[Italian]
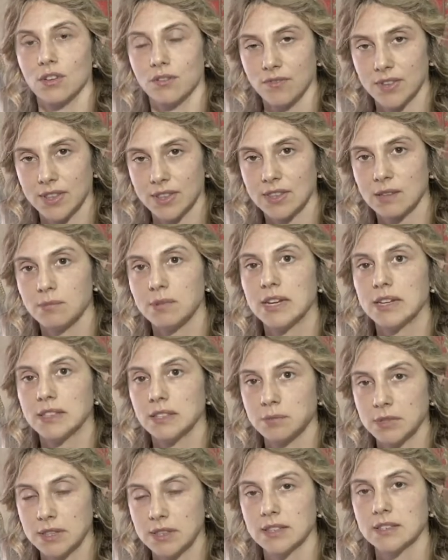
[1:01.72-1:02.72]
20.000
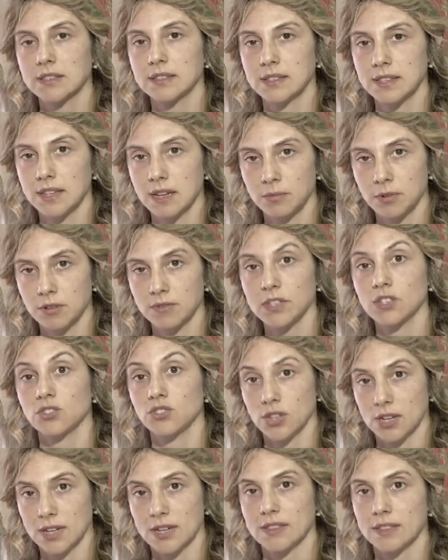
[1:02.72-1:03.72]
dipendenti delle
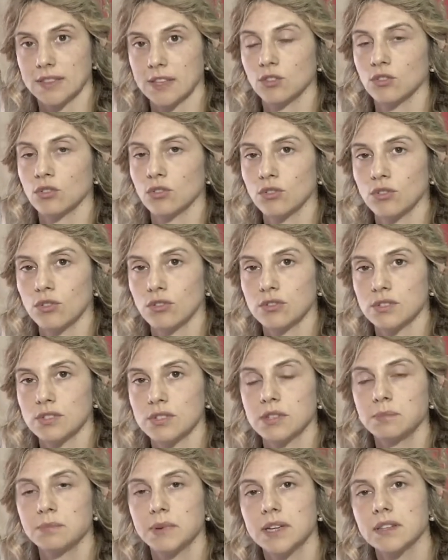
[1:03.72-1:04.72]
province, garantendo loro lo
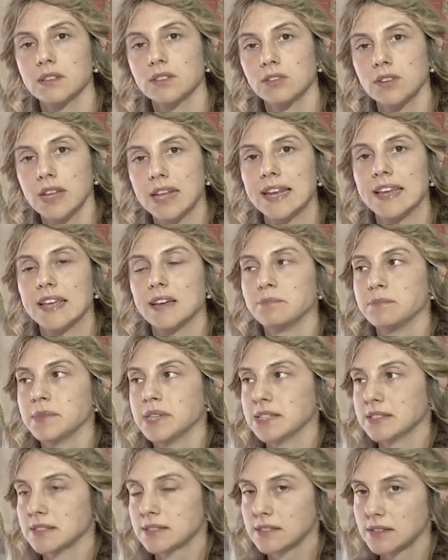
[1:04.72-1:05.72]
stipendio, nelle
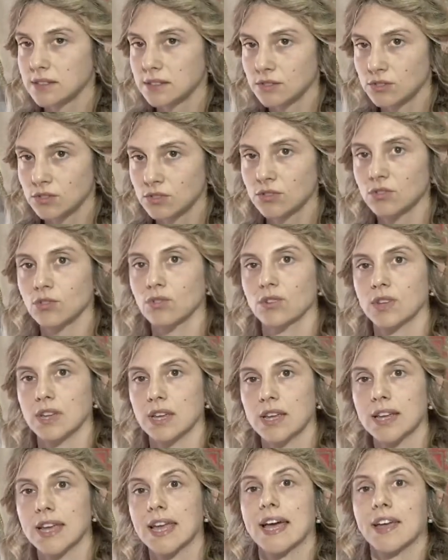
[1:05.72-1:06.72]

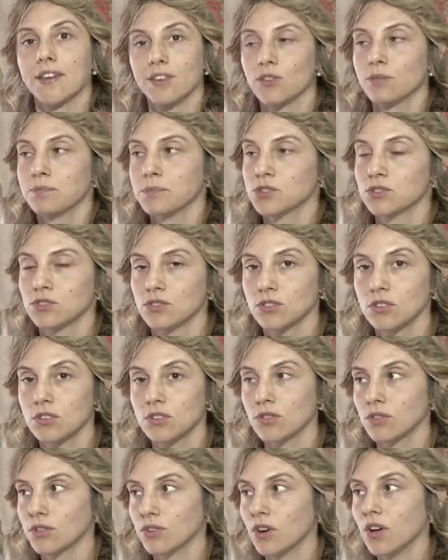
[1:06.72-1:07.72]
amministrazioni che hanno bisogno di
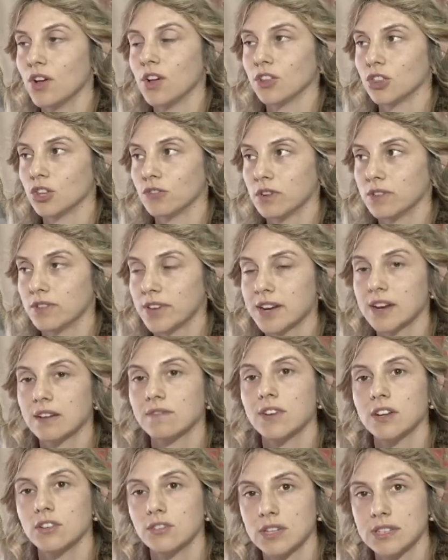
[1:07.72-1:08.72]
loro, dove verrà
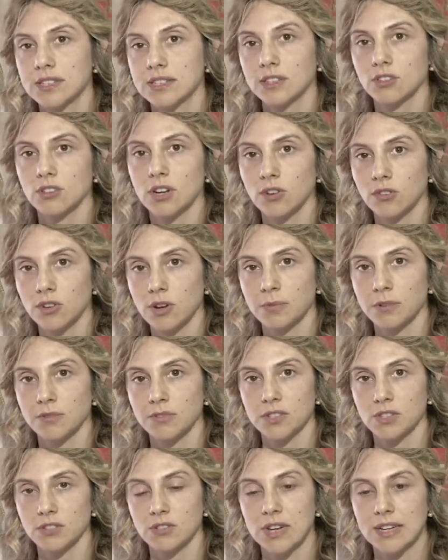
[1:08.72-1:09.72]
valorizzata la loro
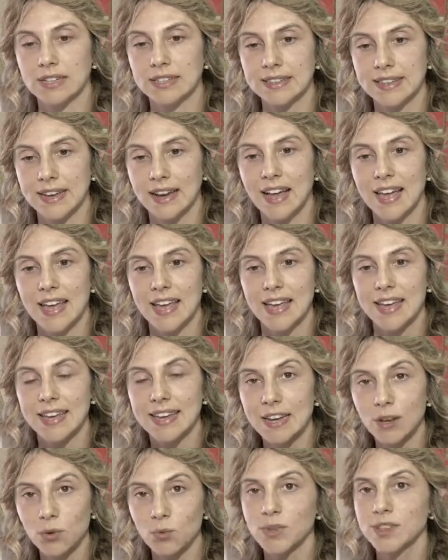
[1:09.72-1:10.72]
professionalità.
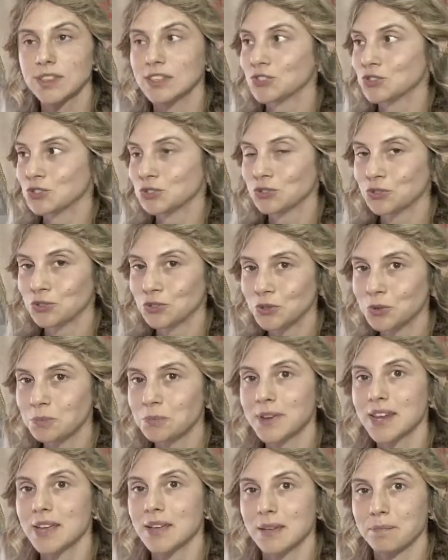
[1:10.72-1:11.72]
Il 15
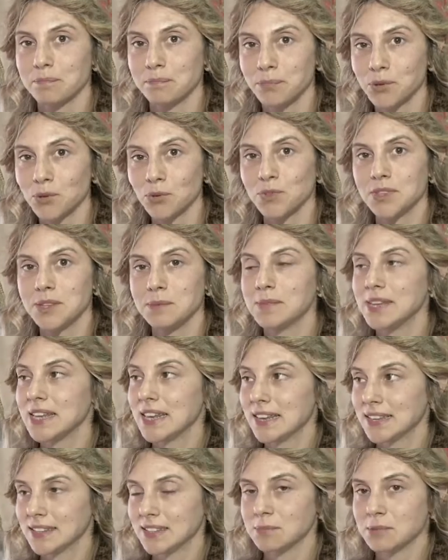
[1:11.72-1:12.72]
ottobre più di
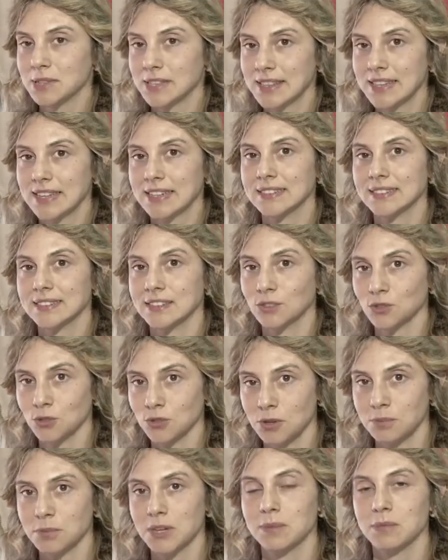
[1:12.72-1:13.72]
1.000 dipendenti
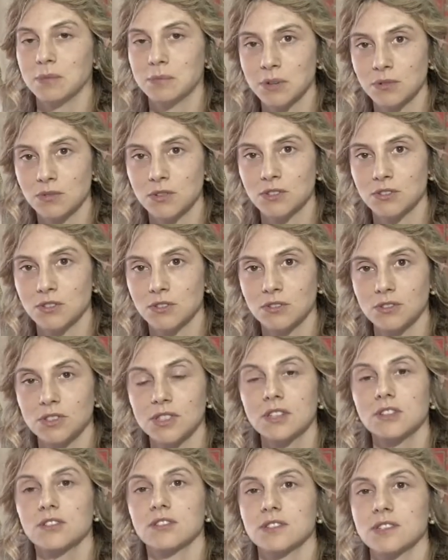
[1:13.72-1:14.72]
sono i primi, per questo lo
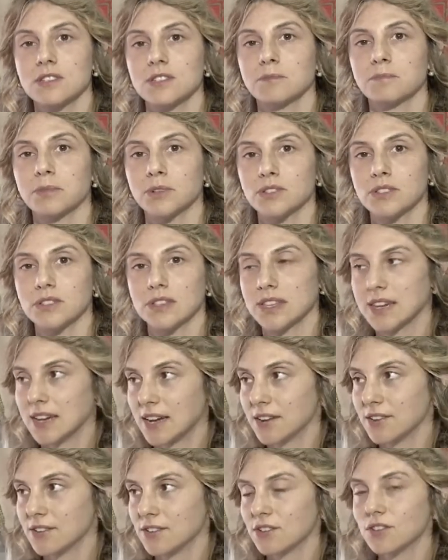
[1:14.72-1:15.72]
dico, si
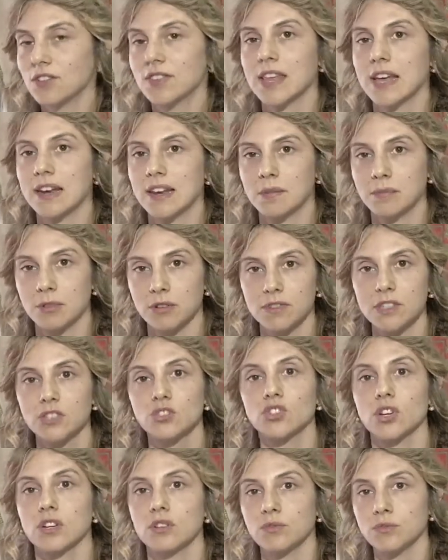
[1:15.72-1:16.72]
sposteranno dalle
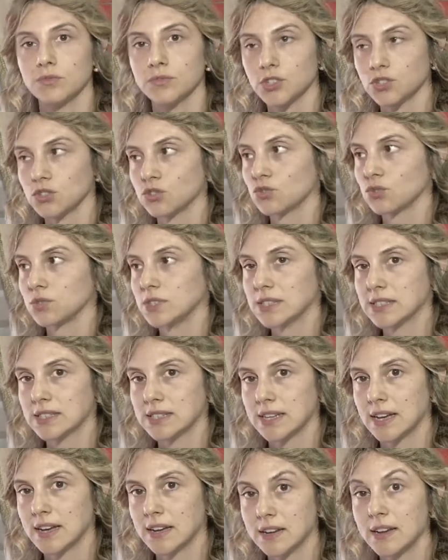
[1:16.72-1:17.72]
province agli gli uffici
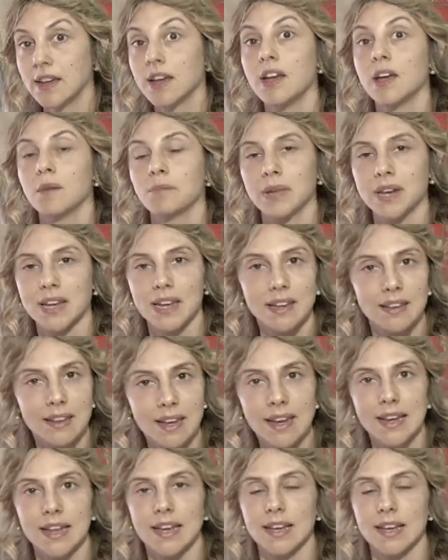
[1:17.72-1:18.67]
giudiziari perché nelle